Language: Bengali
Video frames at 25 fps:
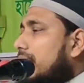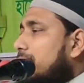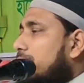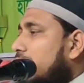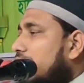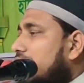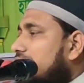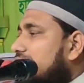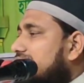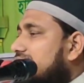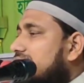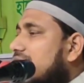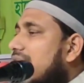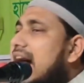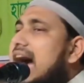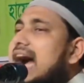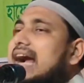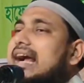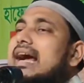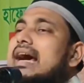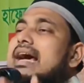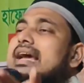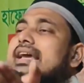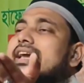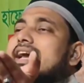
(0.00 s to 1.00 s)
হে
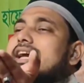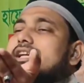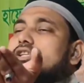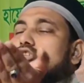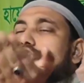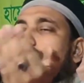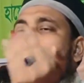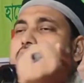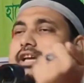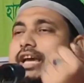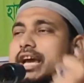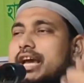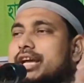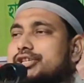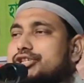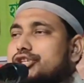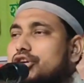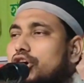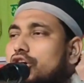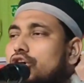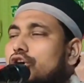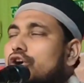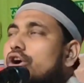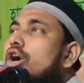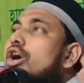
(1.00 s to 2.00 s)
বৈশাখ এসো
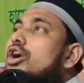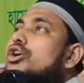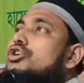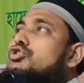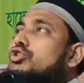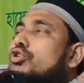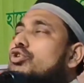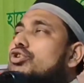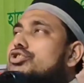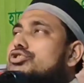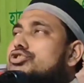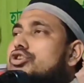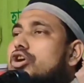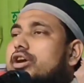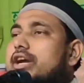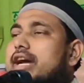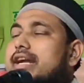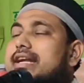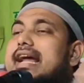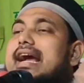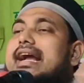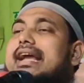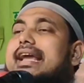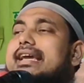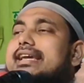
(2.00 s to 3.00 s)
এসো
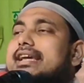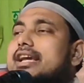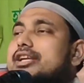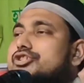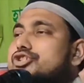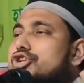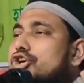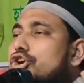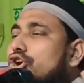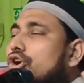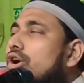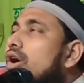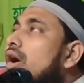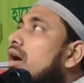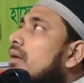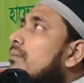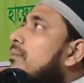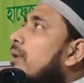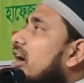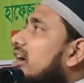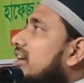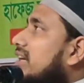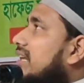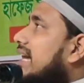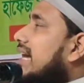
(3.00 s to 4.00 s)
সূর্যকে ডাকে এসো
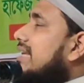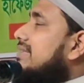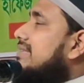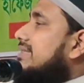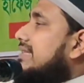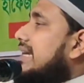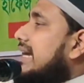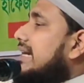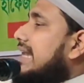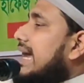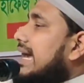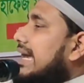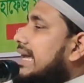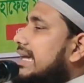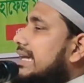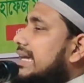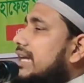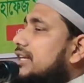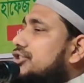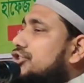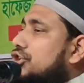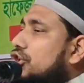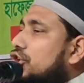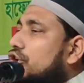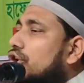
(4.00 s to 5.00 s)
বটগাছকে ডাকে
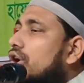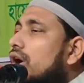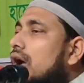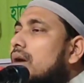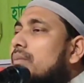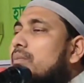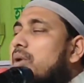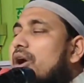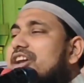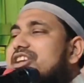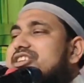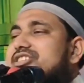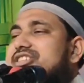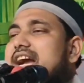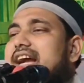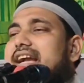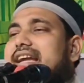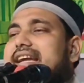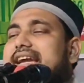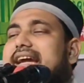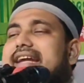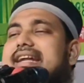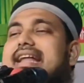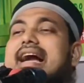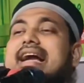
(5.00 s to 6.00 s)
এসো
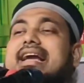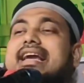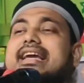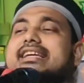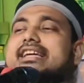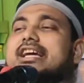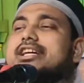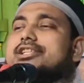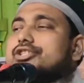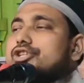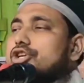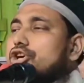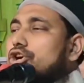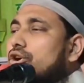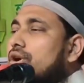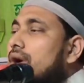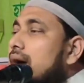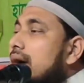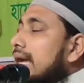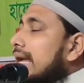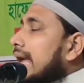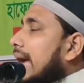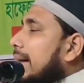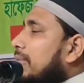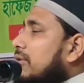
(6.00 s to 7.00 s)
বৈশাখকে ডাকে এসো
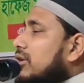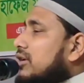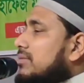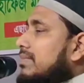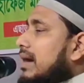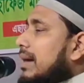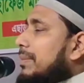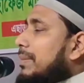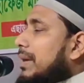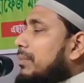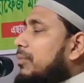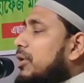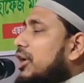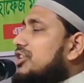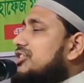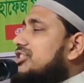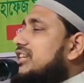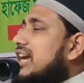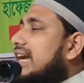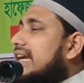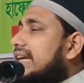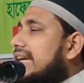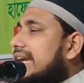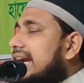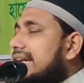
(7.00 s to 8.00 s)
এমনভাবে
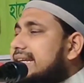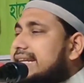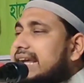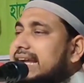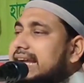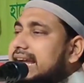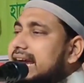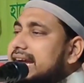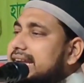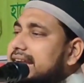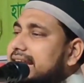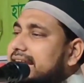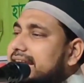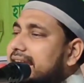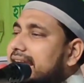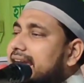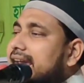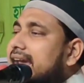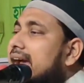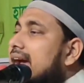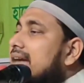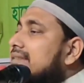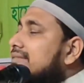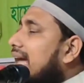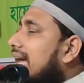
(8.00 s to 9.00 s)
বৈশাখকে ডেকে ডেকে
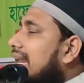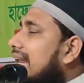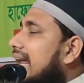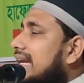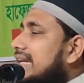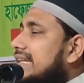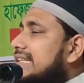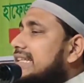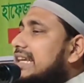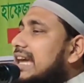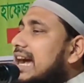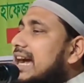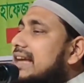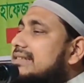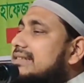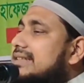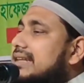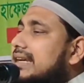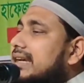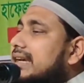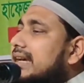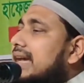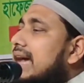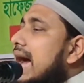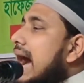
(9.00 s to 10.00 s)
তারা নিয়ে
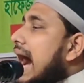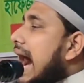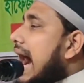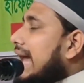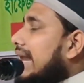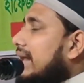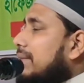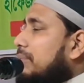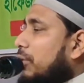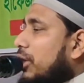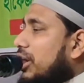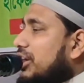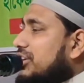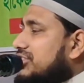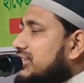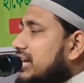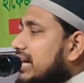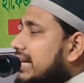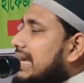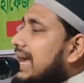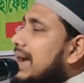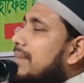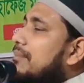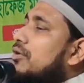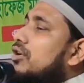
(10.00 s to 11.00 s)
আসে আর
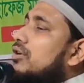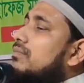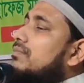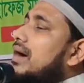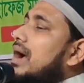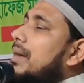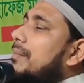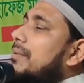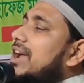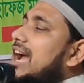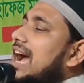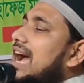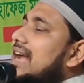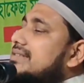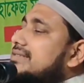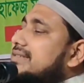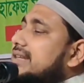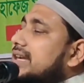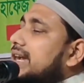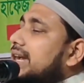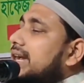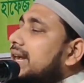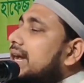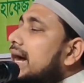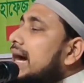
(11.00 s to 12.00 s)
বৈশাখ এমনভাবে
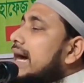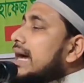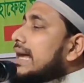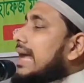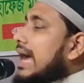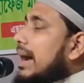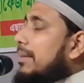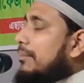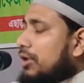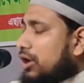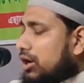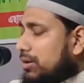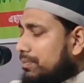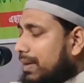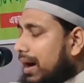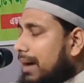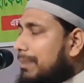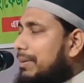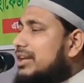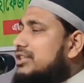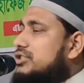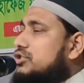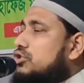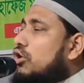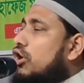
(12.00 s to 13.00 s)
আসে
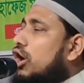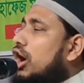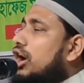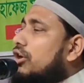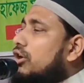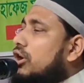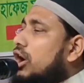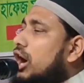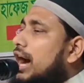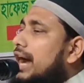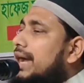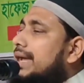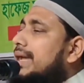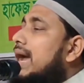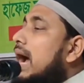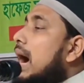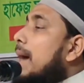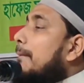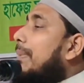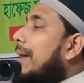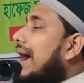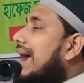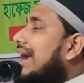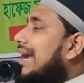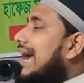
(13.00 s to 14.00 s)
এমনভাবে ঝড় হয়
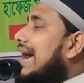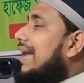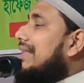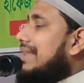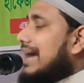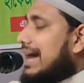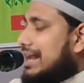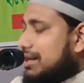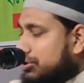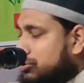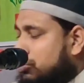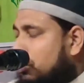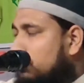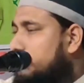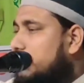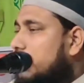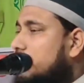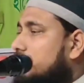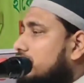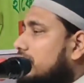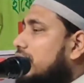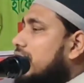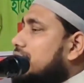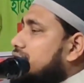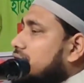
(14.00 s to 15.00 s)
পাকা ধান
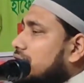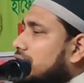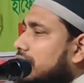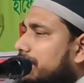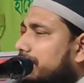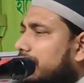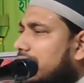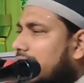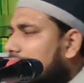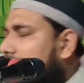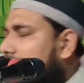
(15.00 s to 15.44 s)
সুতে ধুয়ে চলে